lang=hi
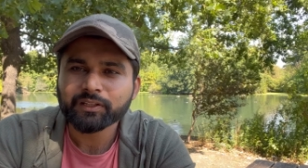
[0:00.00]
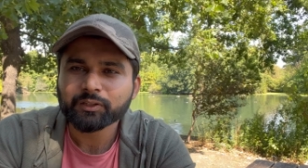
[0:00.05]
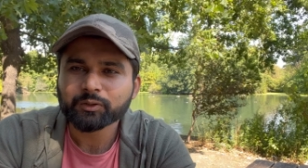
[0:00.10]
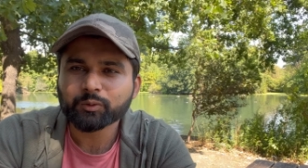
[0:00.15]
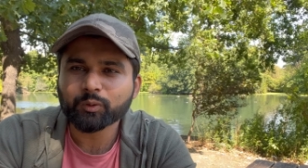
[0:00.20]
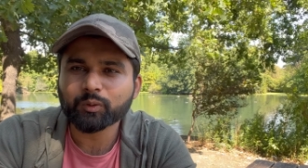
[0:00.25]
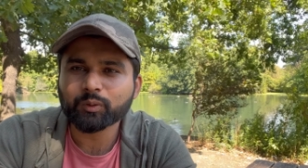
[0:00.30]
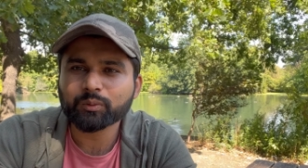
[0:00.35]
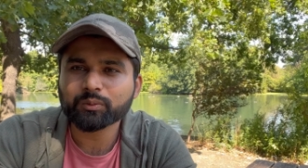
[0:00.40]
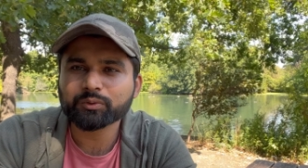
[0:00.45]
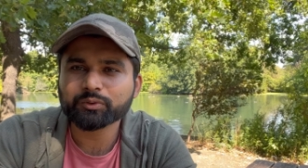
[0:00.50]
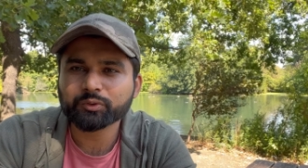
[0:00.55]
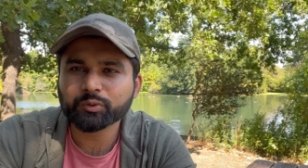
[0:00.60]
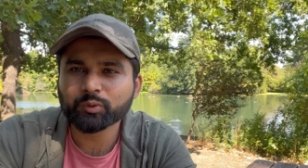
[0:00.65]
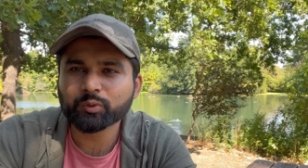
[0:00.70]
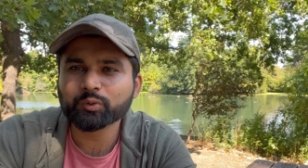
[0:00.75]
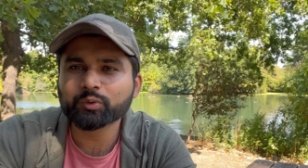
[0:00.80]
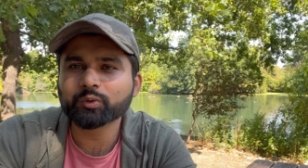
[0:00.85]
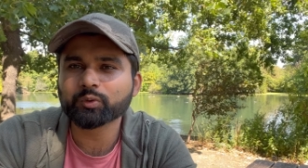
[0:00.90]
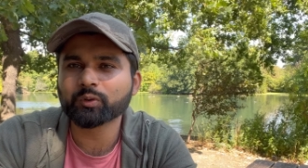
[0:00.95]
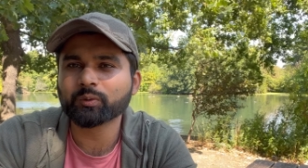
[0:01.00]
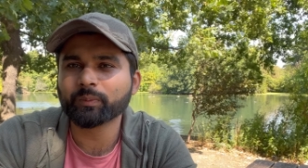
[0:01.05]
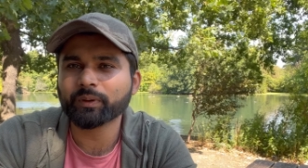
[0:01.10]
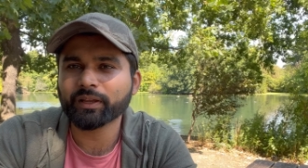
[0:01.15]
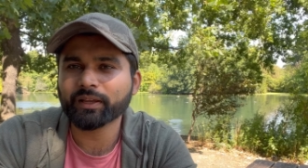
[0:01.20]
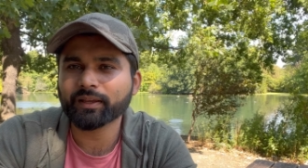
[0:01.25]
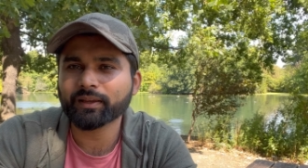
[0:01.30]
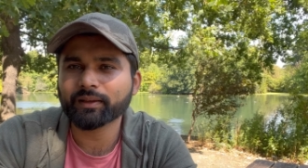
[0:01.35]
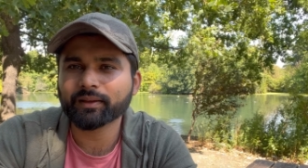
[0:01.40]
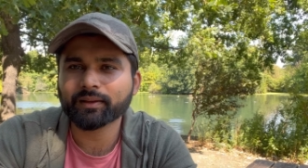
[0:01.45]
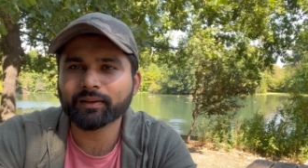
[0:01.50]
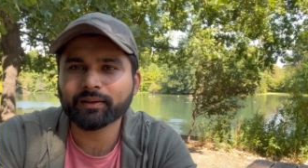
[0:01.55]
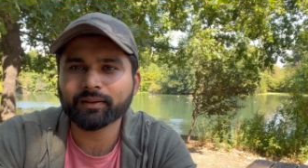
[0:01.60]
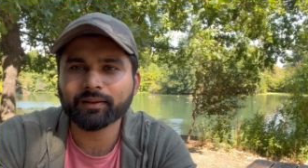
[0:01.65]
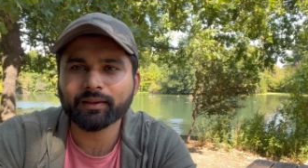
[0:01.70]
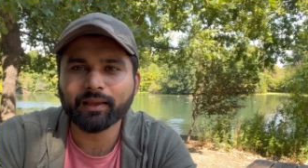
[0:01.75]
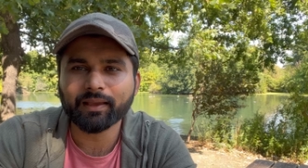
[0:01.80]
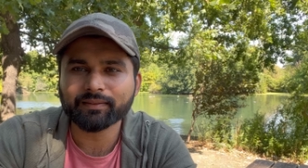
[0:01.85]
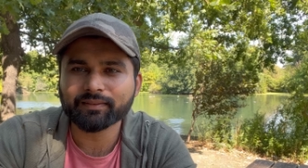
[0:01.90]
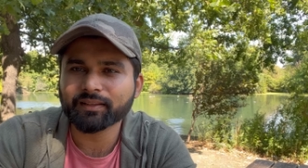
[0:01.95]
तो शुरू शुरू में
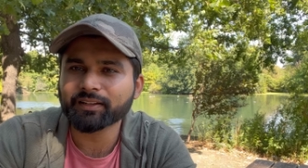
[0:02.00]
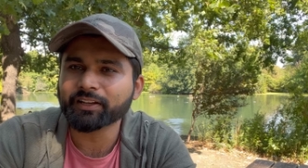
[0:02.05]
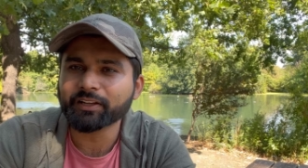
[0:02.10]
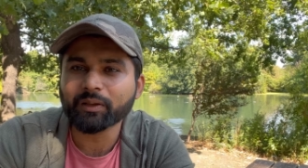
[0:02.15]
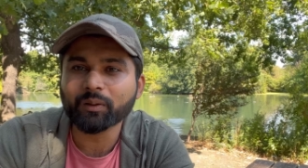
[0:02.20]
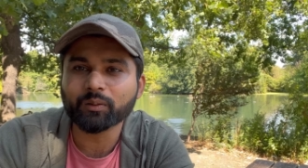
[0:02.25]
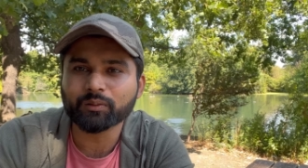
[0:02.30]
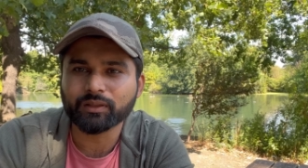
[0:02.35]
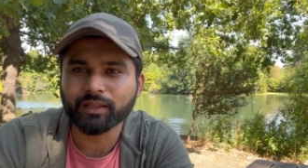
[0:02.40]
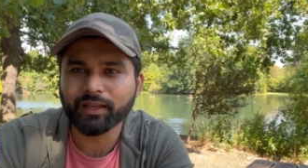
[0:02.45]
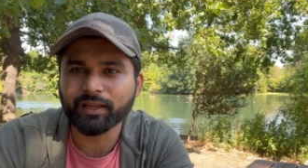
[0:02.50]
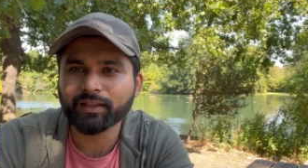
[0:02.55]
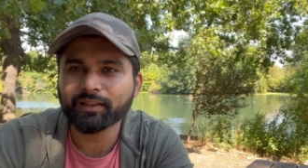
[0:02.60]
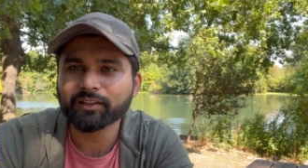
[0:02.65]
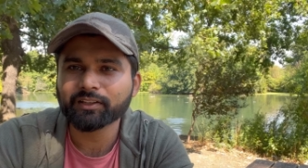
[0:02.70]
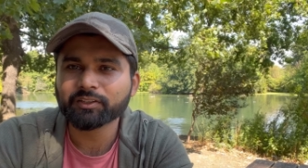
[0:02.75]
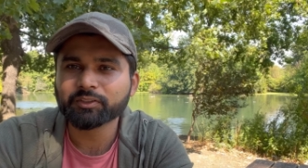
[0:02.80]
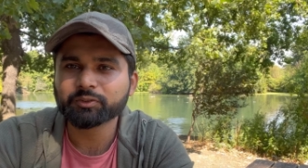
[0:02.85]
ऐसा नहीं होता है